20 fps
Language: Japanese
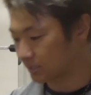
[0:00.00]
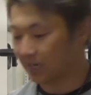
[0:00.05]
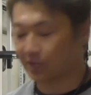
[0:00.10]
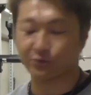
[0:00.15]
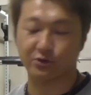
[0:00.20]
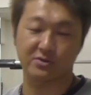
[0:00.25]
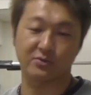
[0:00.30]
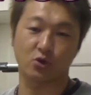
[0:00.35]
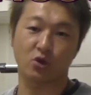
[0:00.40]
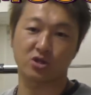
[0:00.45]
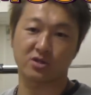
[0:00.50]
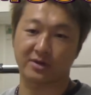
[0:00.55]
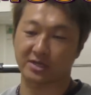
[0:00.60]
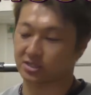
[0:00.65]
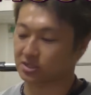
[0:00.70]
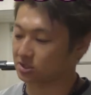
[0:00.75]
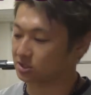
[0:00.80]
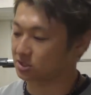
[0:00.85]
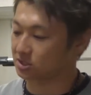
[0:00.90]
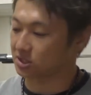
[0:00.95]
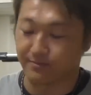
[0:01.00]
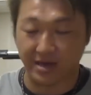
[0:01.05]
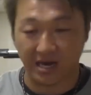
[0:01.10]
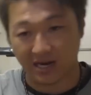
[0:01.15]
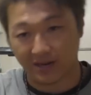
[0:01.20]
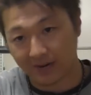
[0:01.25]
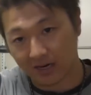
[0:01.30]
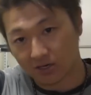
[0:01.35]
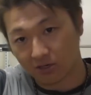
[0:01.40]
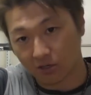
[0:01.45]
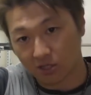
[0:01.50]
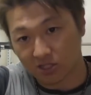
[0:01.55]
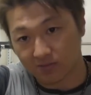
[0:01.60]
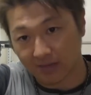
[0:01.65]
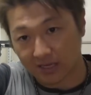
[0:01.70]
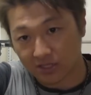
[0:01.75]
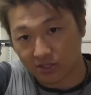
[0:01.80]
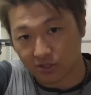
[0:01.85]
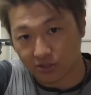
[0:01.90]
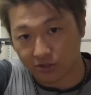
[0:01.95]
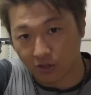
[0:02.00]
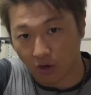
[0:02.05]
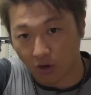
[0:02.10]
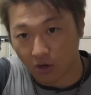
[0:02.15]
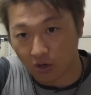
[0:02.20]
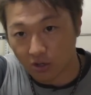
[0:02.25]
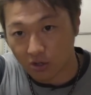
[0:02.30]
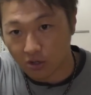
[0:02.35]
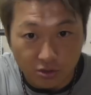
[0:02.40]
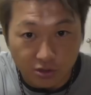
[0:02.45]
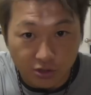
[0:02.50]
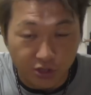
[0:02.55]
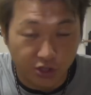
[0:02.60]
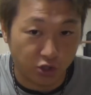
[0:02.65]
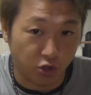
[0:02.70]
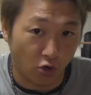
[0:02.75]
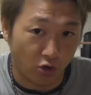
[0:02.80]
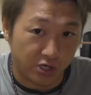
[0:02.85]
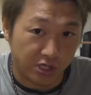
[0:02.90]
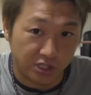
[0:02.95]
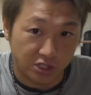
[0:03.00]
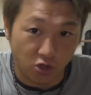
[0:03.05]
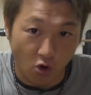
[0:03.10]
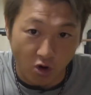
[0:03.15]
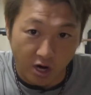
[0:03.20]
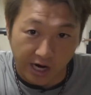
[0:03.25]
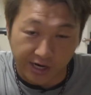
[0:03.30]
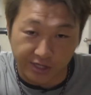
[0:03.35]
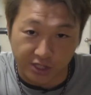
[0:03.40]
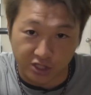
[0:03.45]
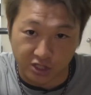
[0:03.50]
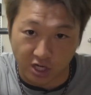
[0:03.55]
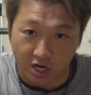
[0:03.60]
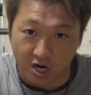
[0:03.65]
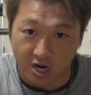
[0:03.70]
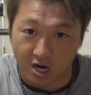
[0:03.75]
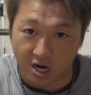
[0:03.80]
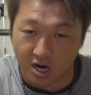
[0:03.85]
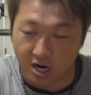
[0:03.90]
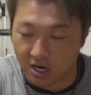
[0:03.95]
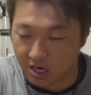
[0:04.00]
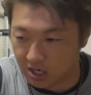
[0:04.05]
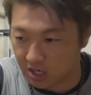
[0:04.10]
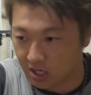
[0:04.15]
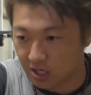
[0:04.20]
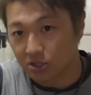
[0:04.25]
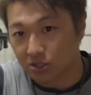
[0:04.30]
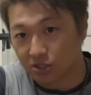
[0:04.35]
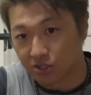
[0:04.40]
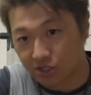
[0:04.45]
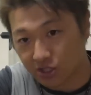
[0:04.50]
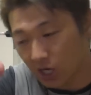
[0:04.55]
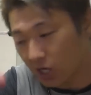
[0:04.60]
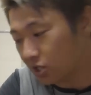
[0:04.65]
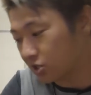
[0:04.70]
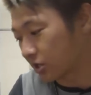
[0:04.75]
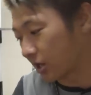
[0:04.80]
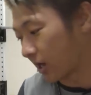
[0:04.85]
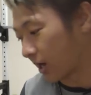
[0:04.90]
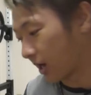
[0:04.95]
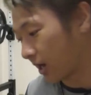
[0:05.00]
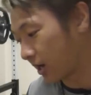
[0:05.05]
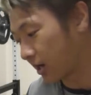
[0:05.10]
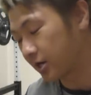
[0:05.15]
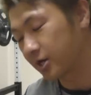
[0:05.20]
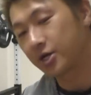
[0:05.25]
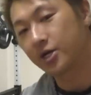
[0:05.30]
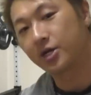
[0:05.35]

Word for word: タートルも飲んでますメガマックスマッスルの商品紹介でした。ぜひね